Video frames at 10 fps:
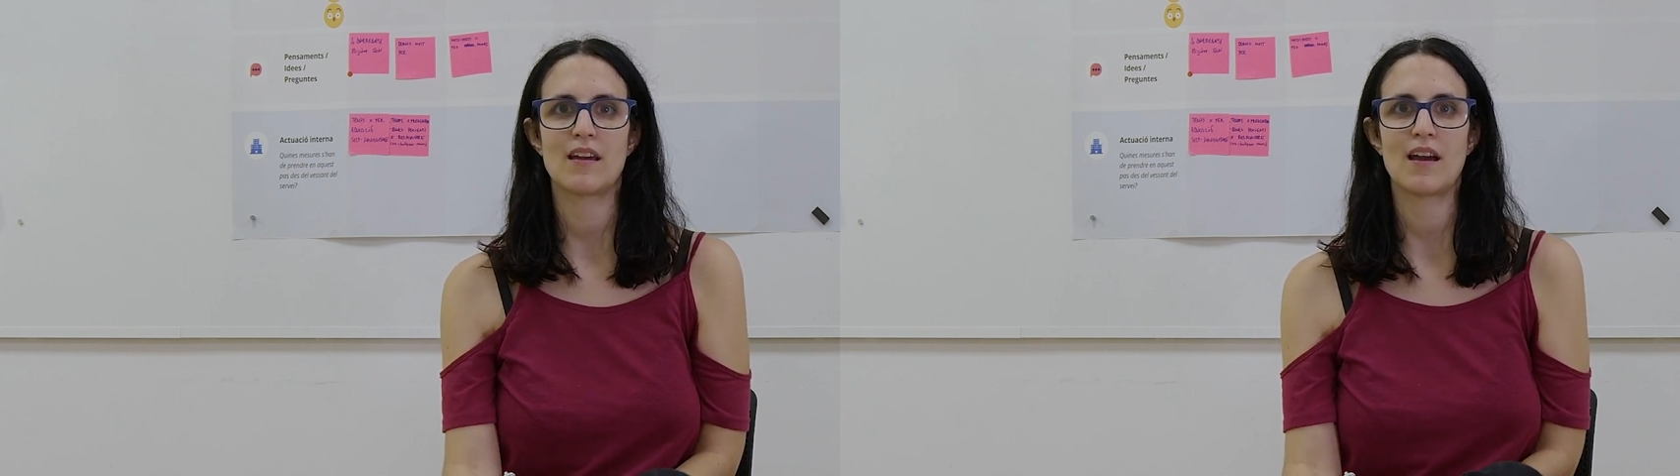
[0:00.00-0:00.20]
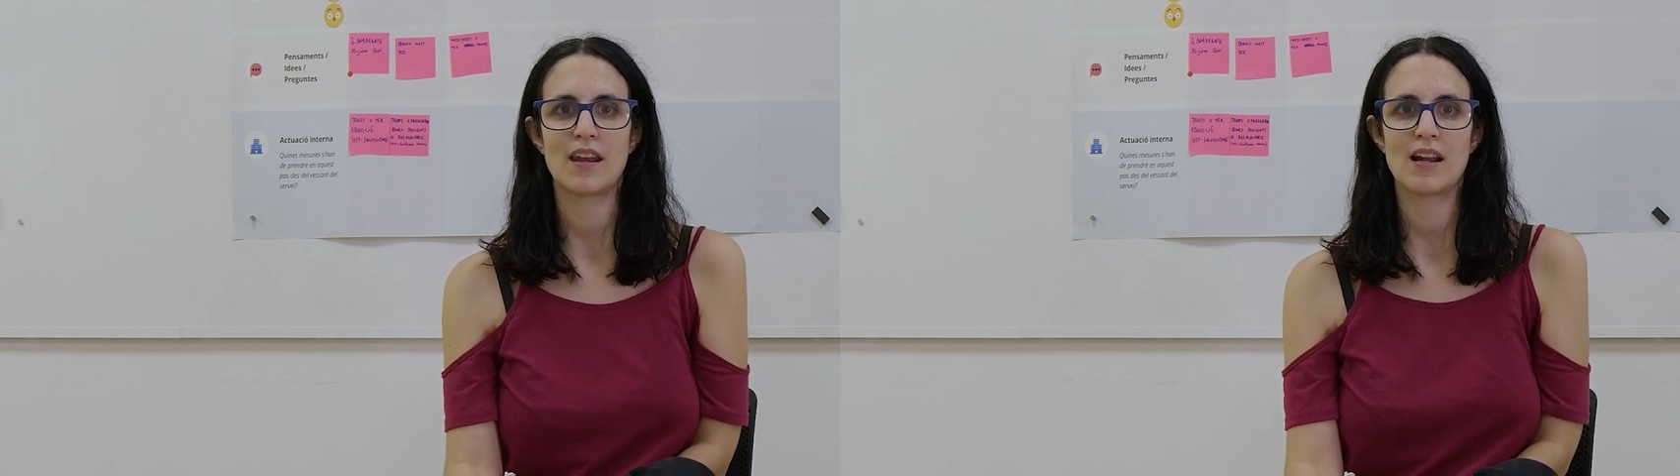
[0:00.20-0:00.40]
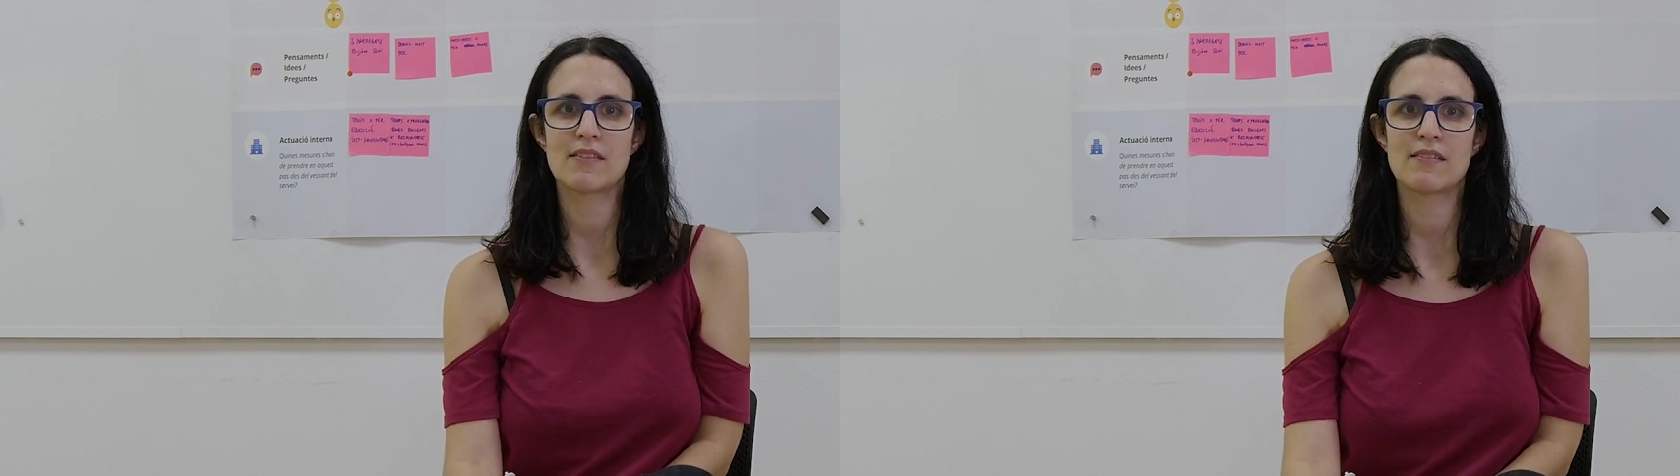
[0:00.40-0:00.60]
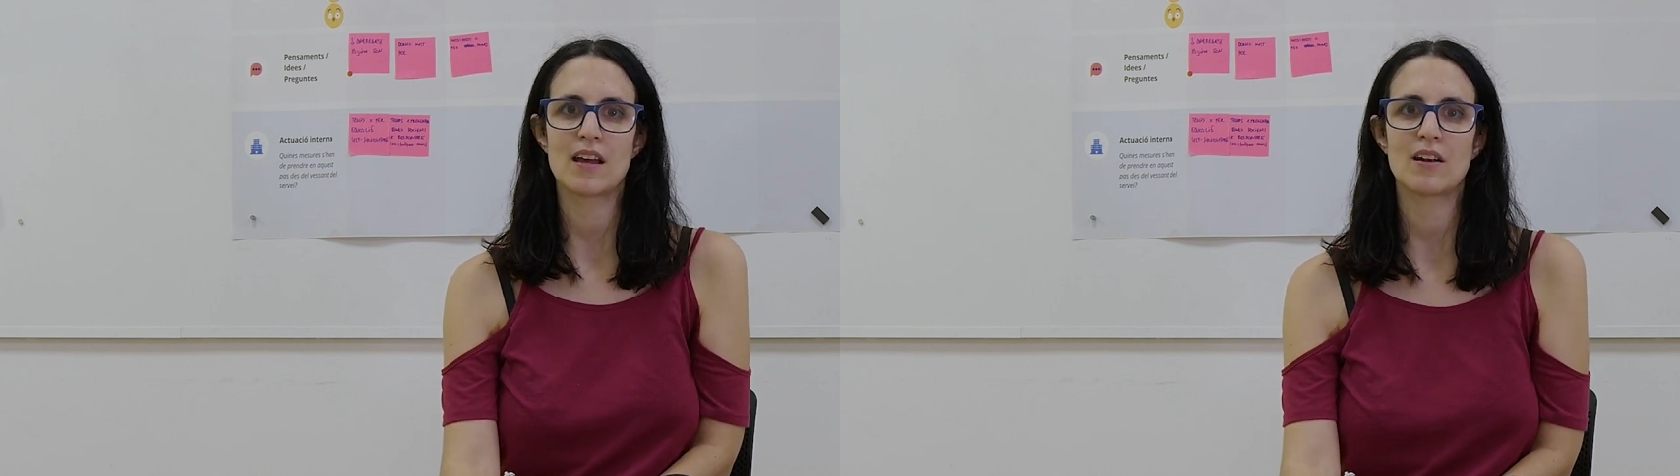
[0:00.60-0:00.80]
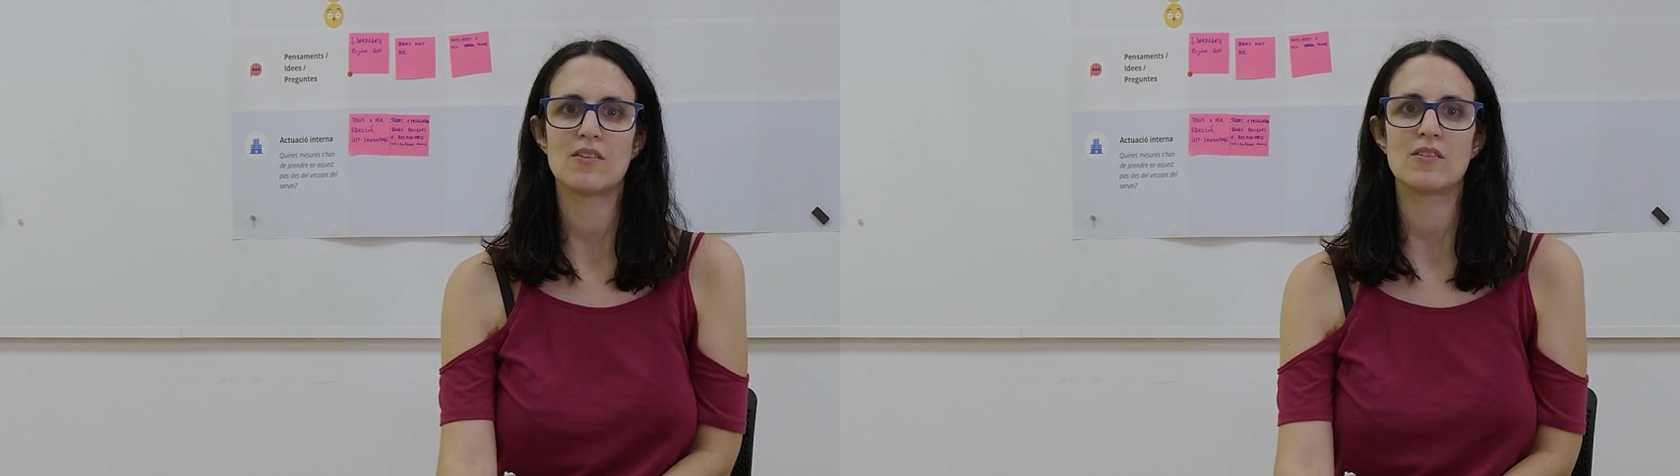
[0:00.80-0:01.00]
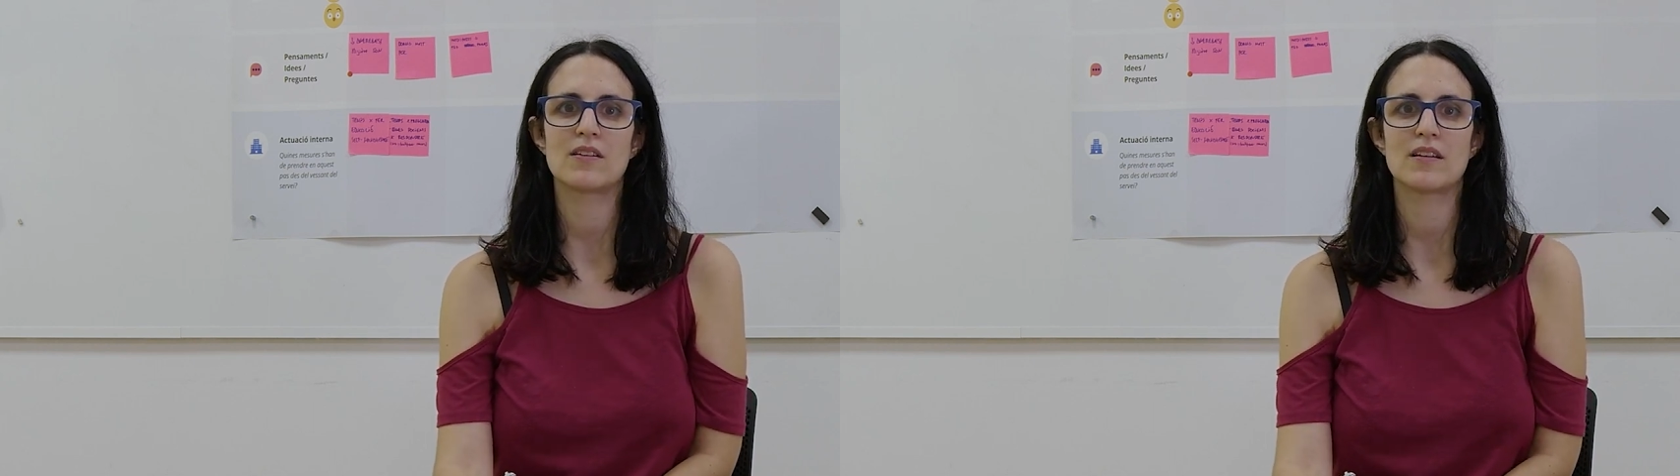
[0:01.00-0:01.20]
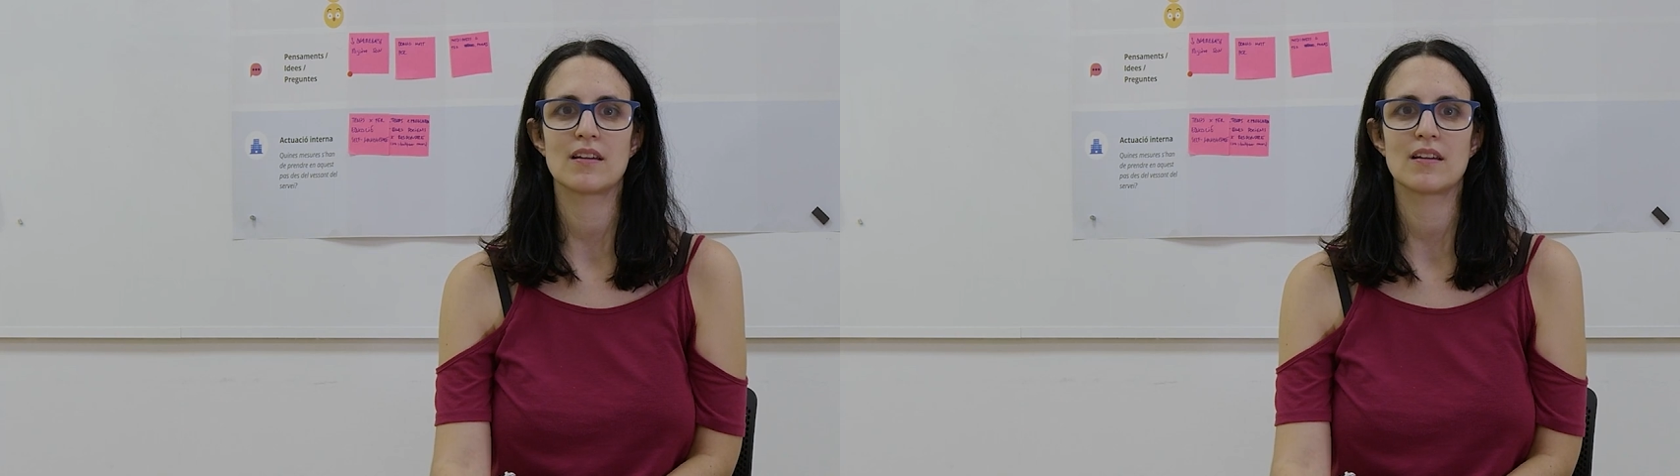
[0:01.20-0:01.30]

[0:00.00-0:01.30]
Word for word: analizarlo